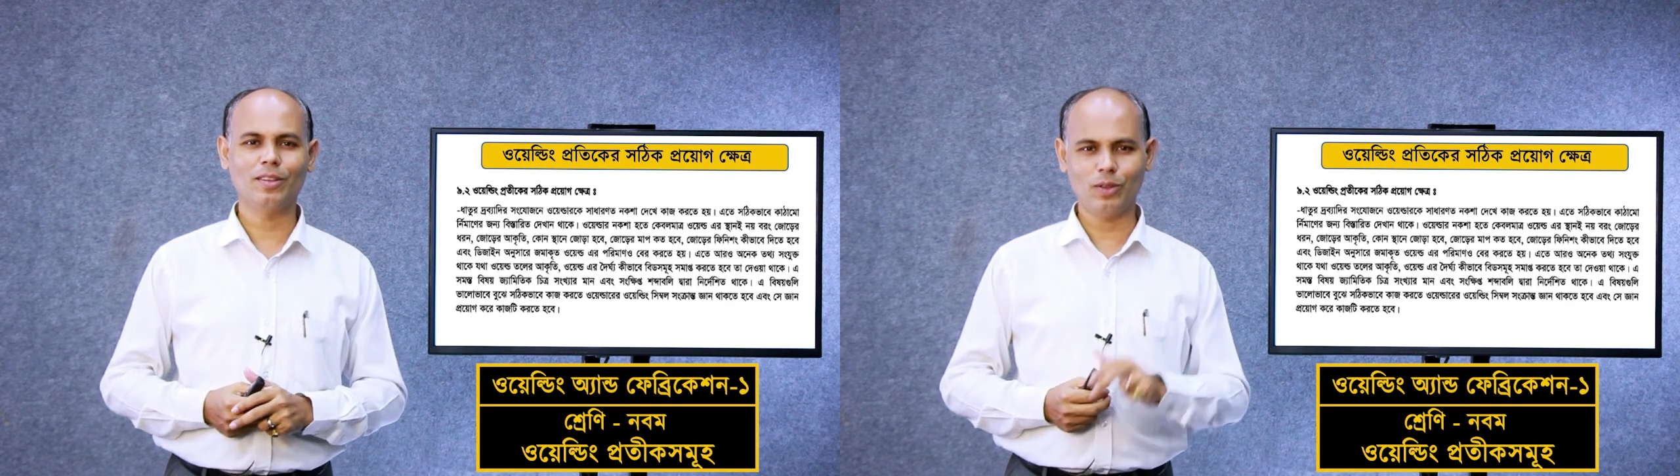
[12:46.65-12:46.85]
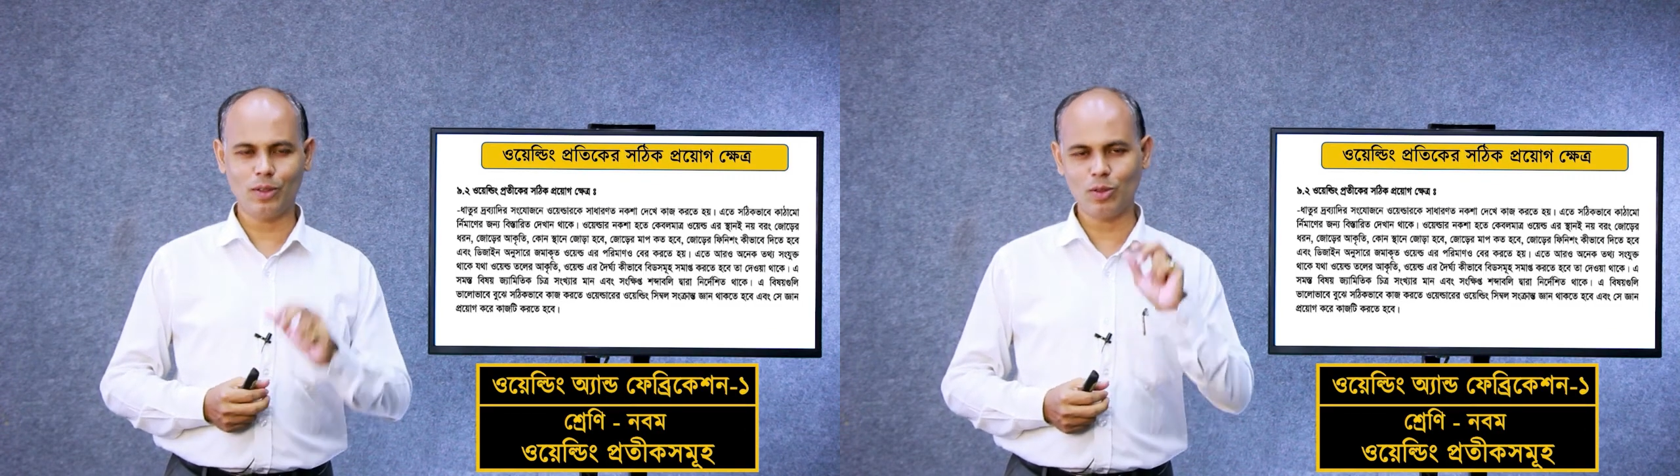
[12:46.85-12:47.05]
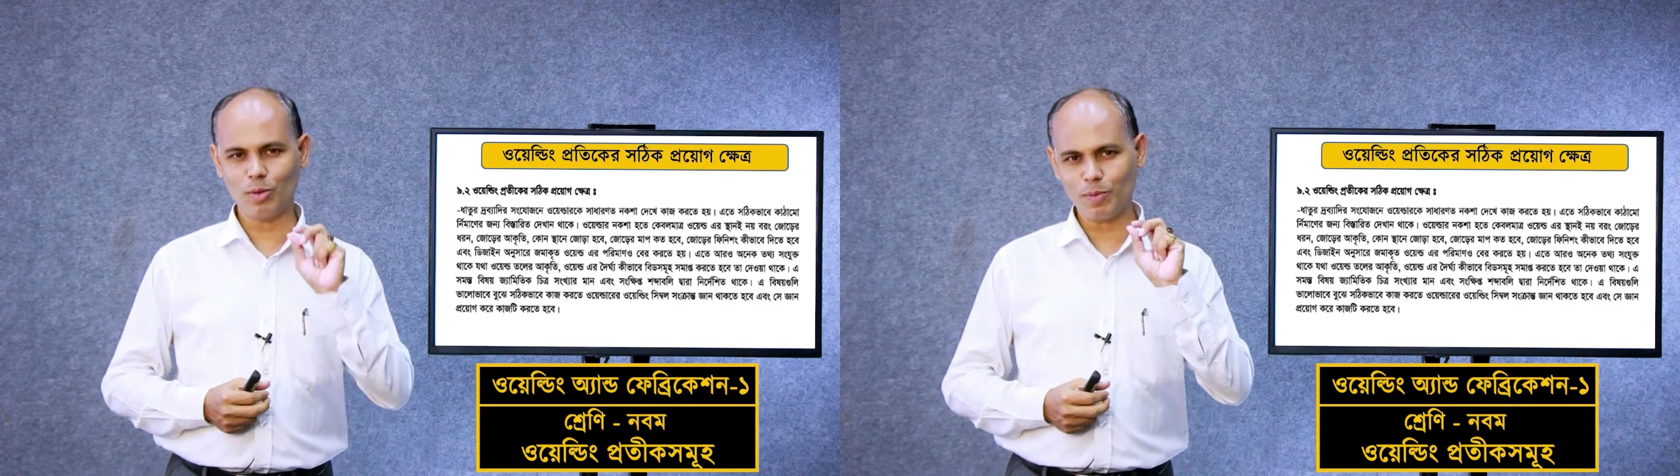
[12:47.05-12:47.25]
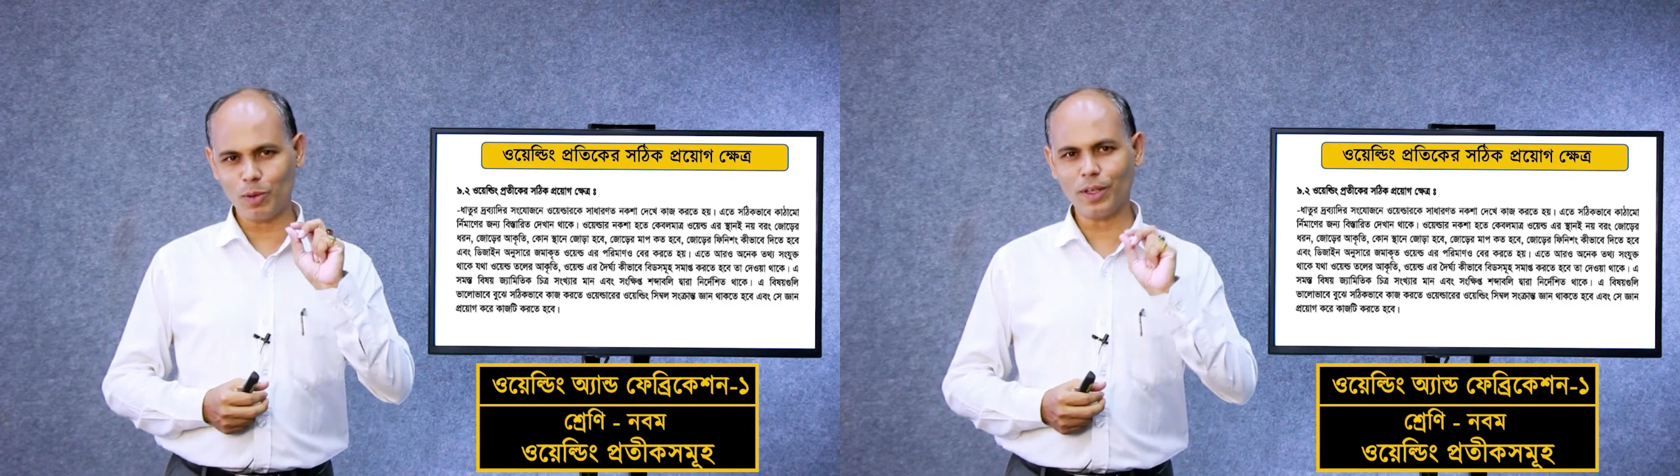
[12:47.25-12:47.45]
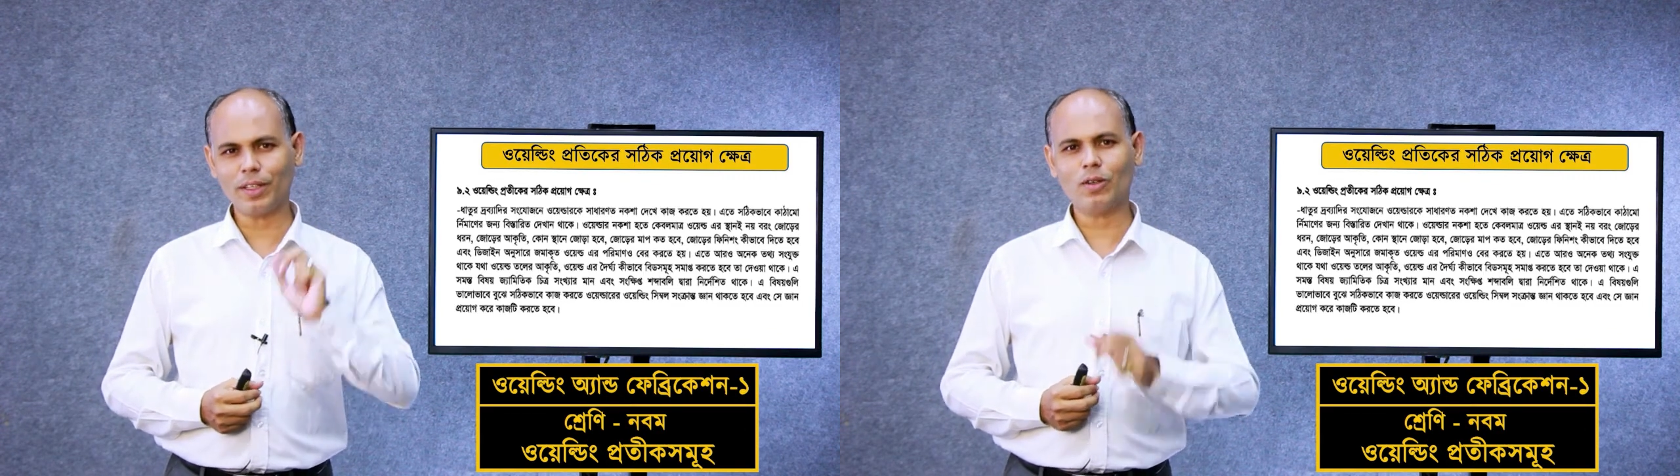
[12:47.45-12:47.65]
যদি তুমি
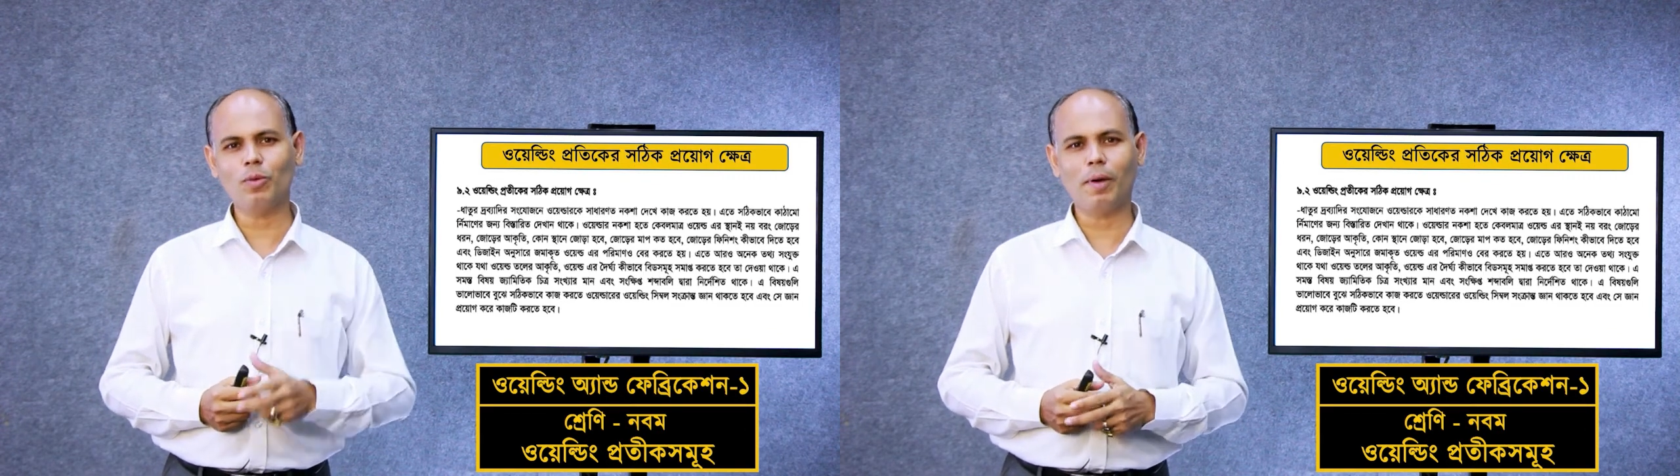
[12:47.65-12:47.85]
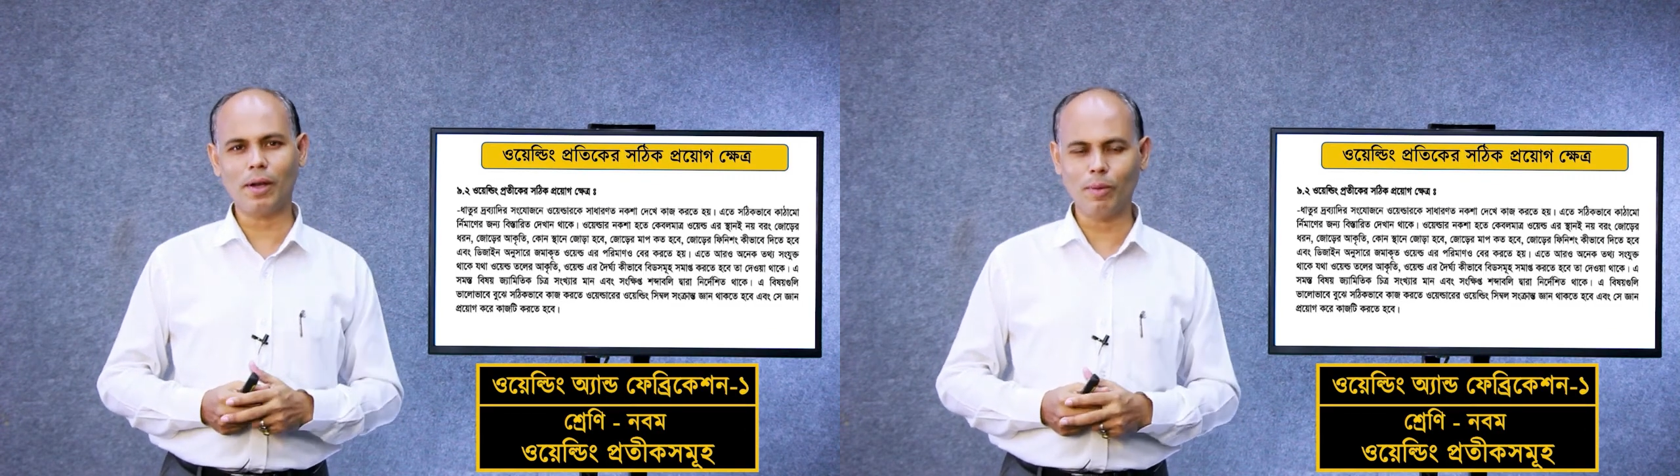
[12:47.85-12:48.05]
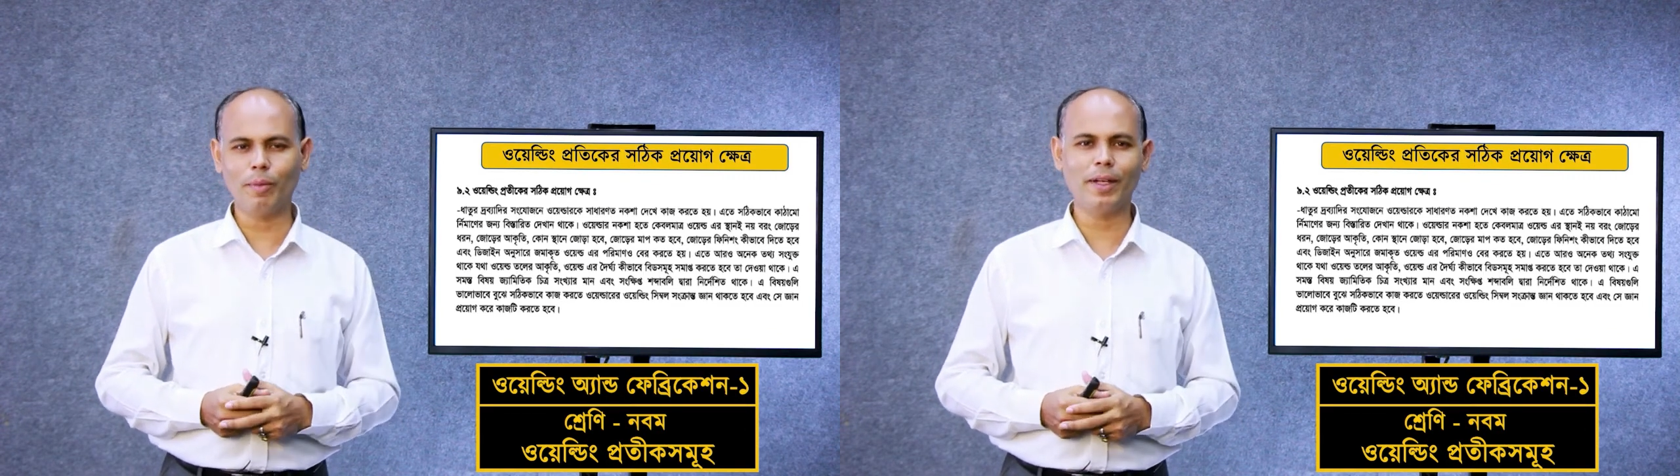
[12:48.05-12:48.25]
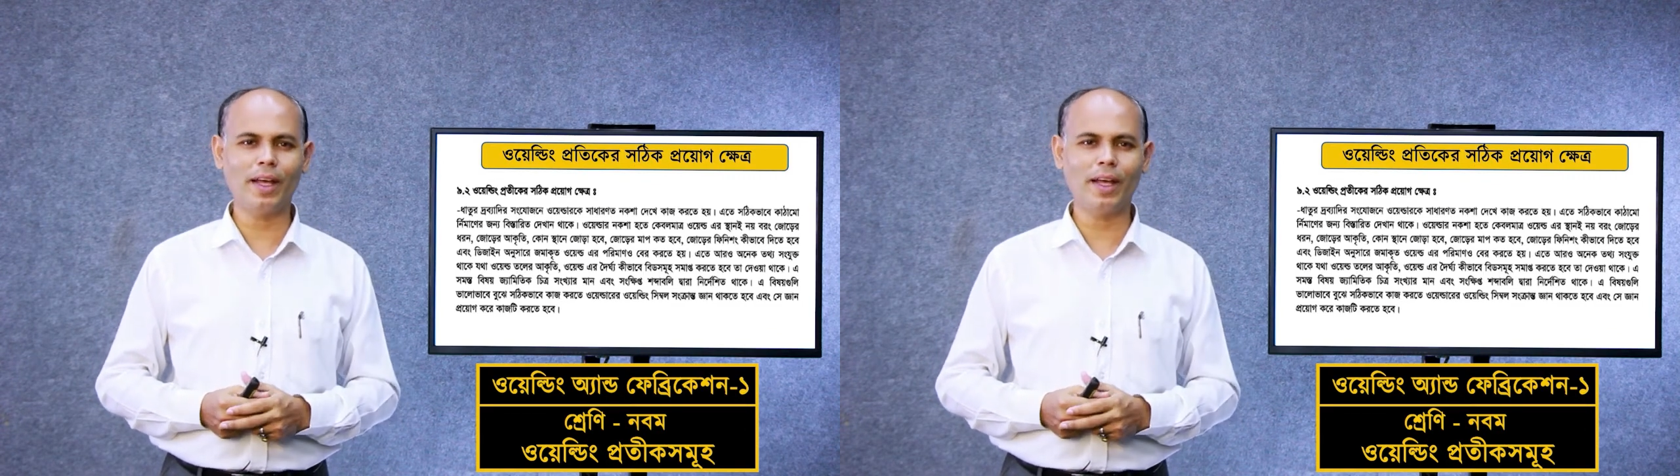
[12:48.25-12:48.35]
প্রতীকটা খুব ভালোভাবে